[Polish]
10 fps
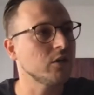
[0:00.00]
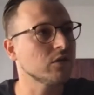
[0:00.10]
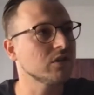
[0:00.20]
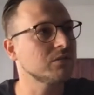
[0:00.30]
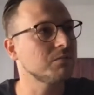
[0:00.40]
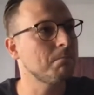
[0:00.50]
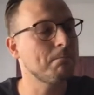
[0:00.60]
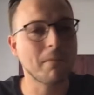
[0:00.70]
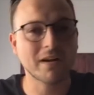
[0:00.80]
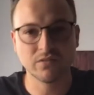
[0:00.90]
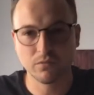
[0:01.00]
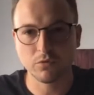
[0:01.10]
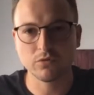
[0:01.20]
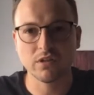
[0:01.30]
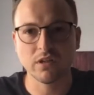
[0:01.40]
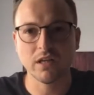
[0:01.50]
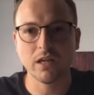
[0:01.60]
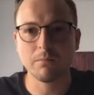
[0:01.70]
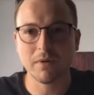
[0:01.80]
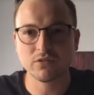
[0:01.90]
I to jest bardzo mhm. mocno,
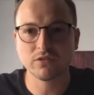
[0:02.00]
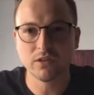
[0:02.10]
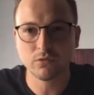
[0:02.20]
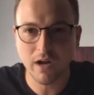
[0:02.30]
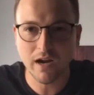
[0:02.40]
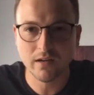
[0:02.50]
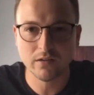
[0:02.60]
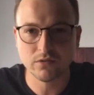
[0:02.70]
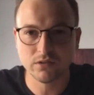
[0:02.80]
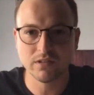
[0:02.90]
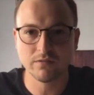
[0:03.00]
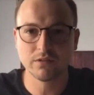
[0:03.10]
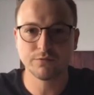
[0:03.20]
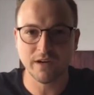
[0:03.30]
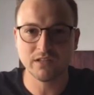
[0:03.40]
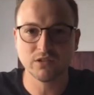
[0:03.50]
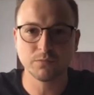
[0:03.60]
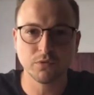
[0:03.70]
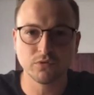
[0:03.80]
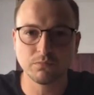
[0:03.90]
bardzo naturalne. To jest nawet fajny
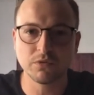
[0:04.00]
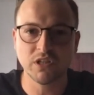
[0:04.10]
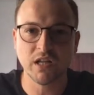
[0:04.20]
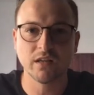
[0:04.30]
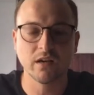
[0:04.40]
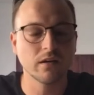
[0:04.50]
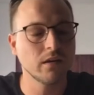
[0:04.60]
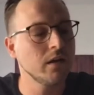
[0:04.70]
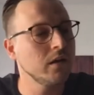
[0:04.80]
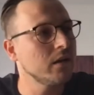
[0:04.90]
sposób myślenia,